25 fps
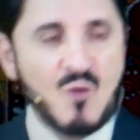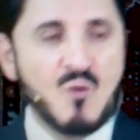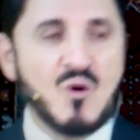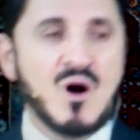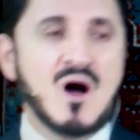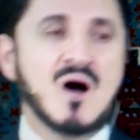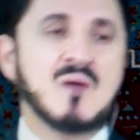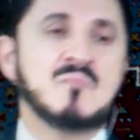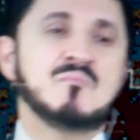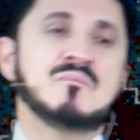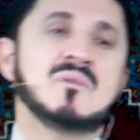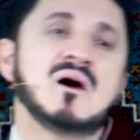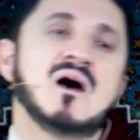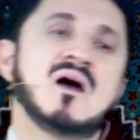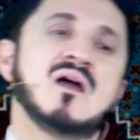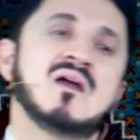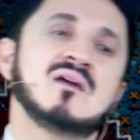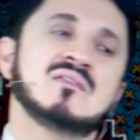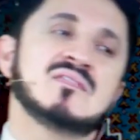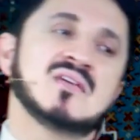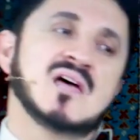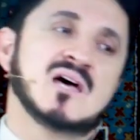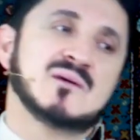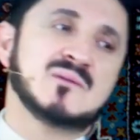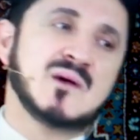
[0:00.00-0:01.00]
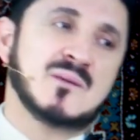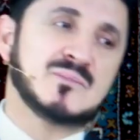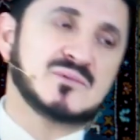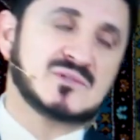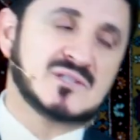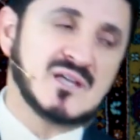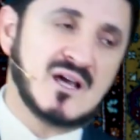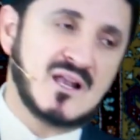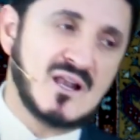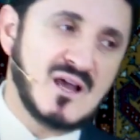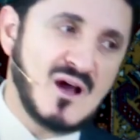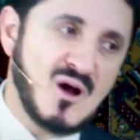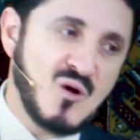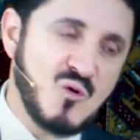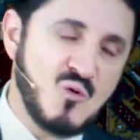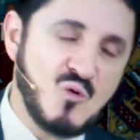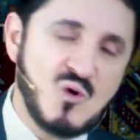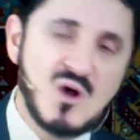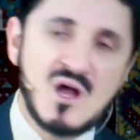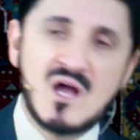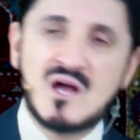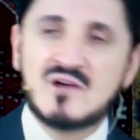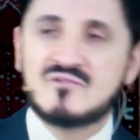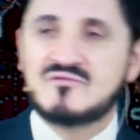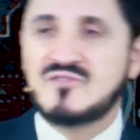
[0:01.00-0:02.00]
وأما إذا ما
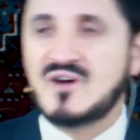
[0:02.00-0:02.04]
ابتلاه